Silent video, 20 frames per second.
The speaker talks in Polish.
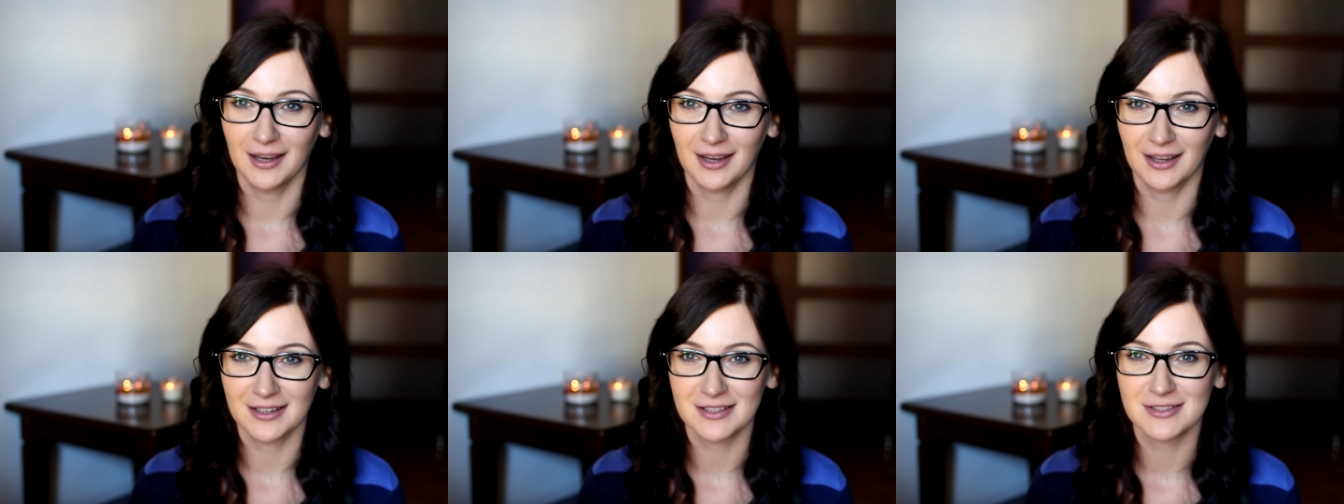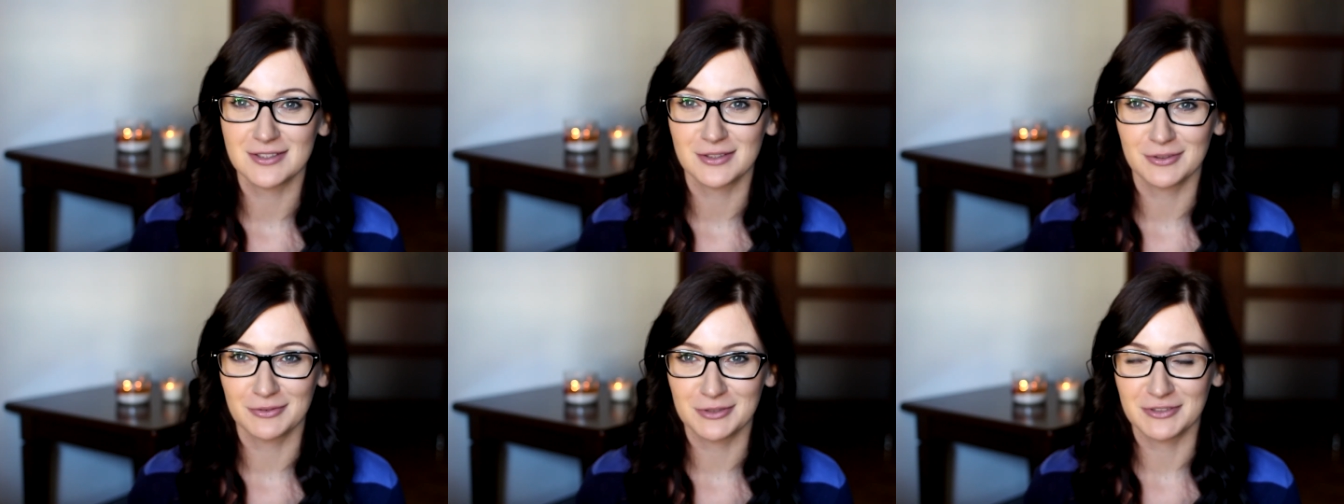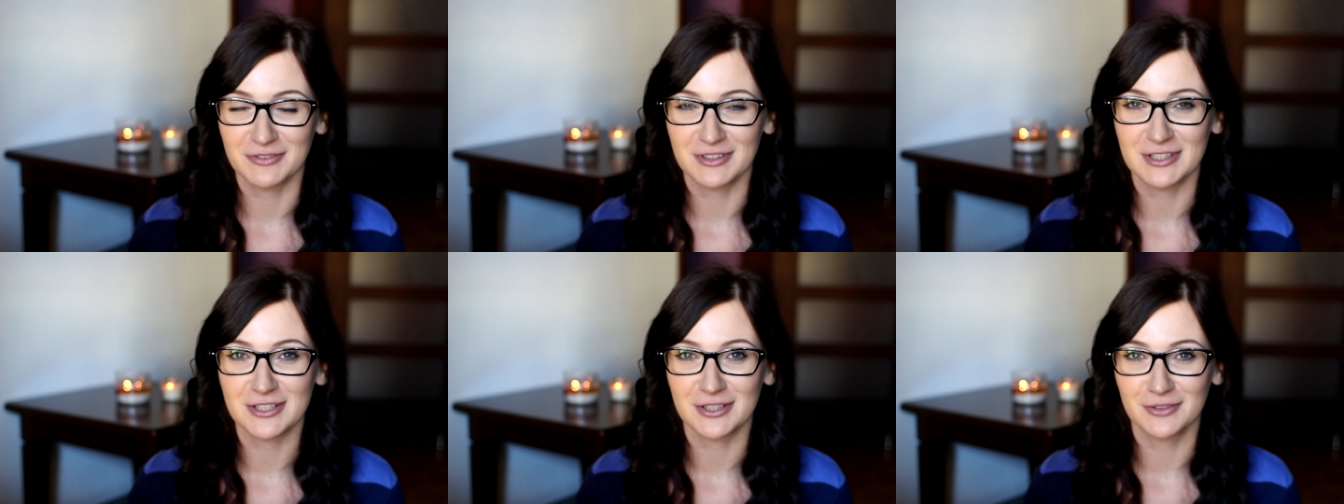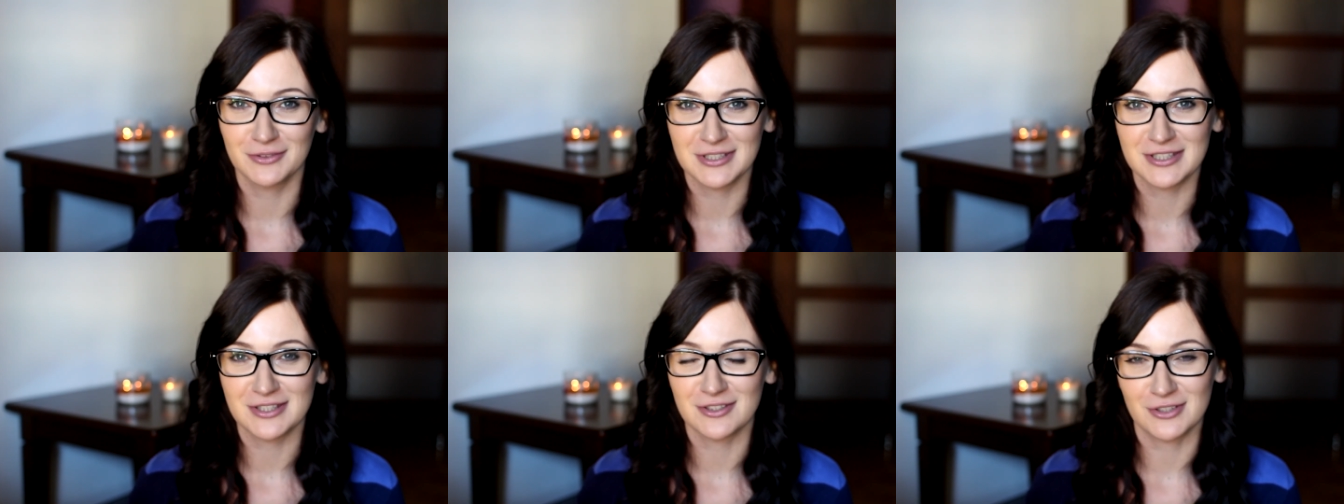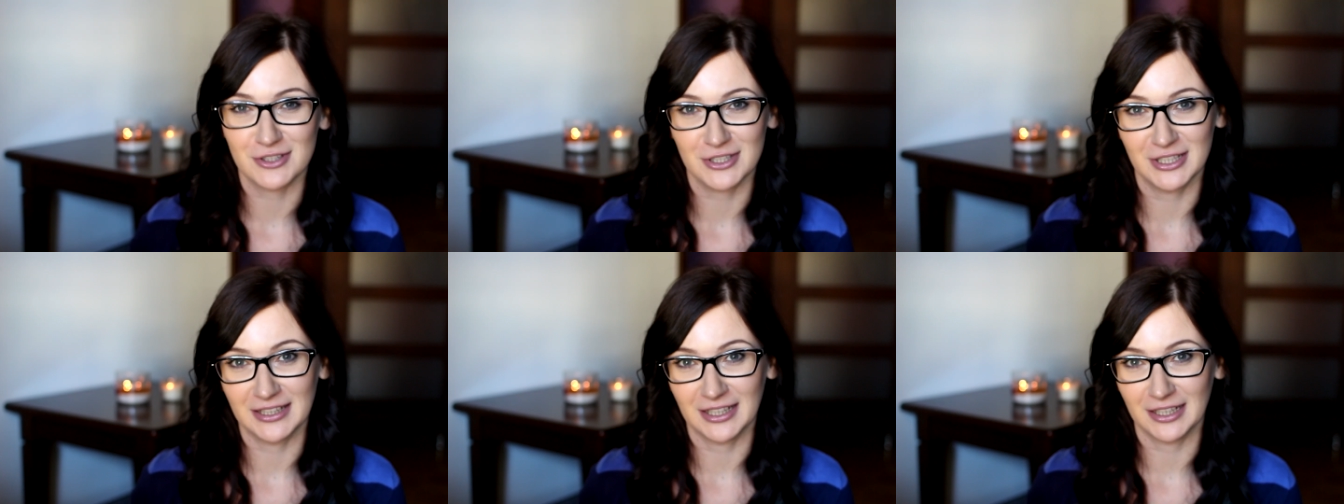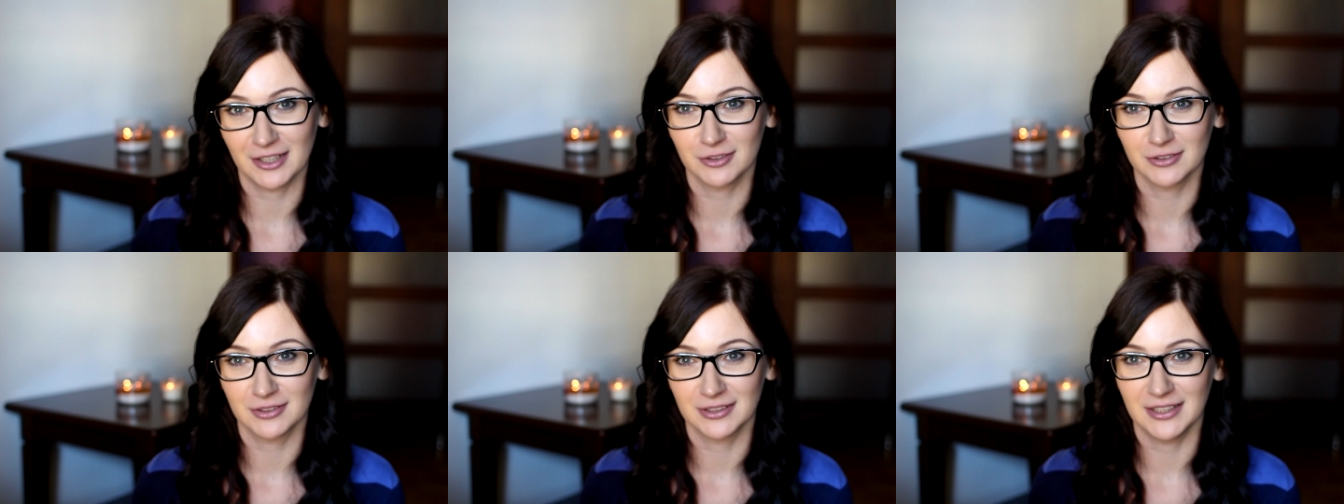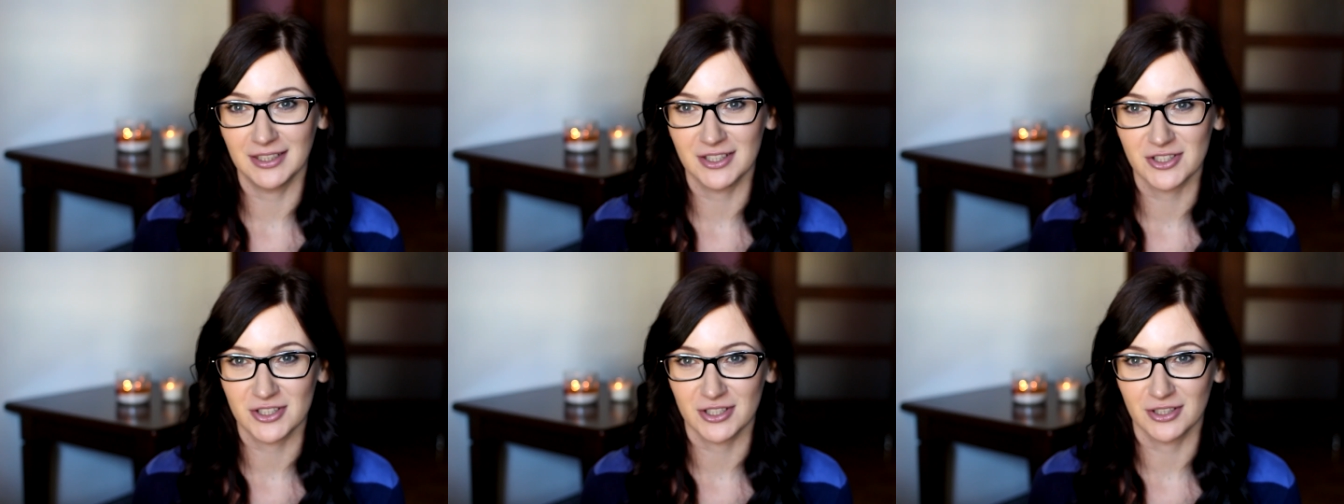Ale z tą świeczką jest coś nie tak o tyle,